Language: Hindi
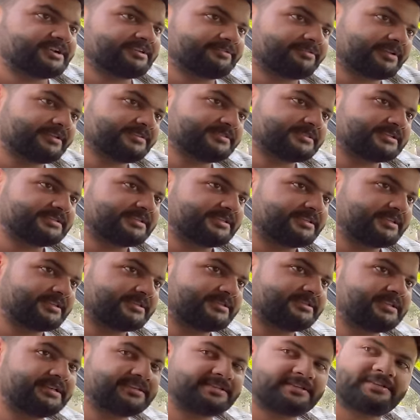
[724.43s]
डिफरेंस आ जाता है
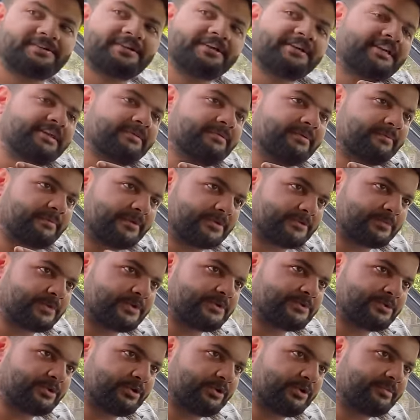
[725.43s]
जैसे डिग्गी में
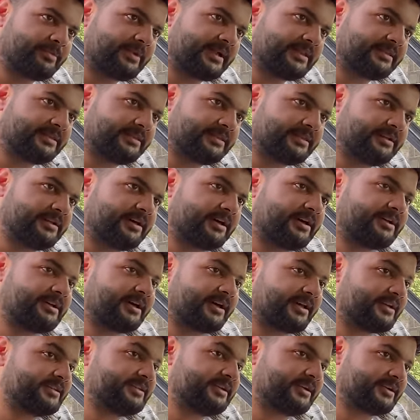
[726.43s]
पचपन सौ और
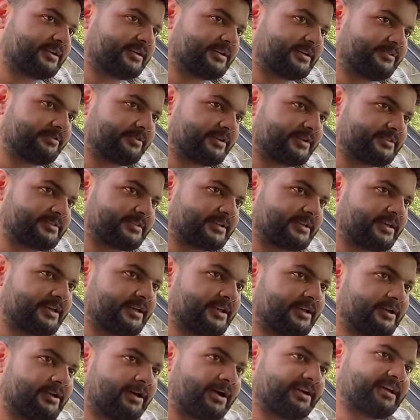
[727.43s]
अठारह हज़ार का डिफरेंस
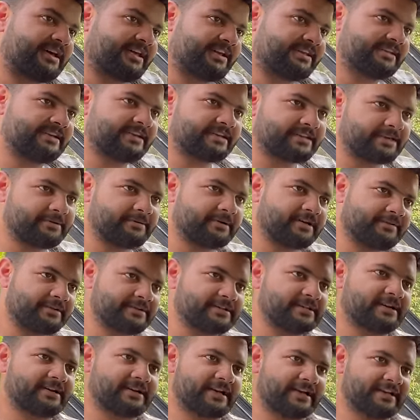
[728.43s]
है अठारह हज़ार के बाद
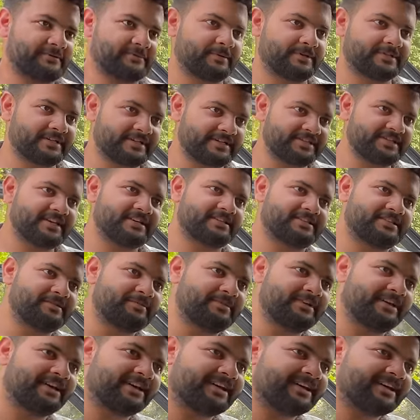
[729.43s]
वैसे अट्ठाईस परसेंट जीएसटी भी है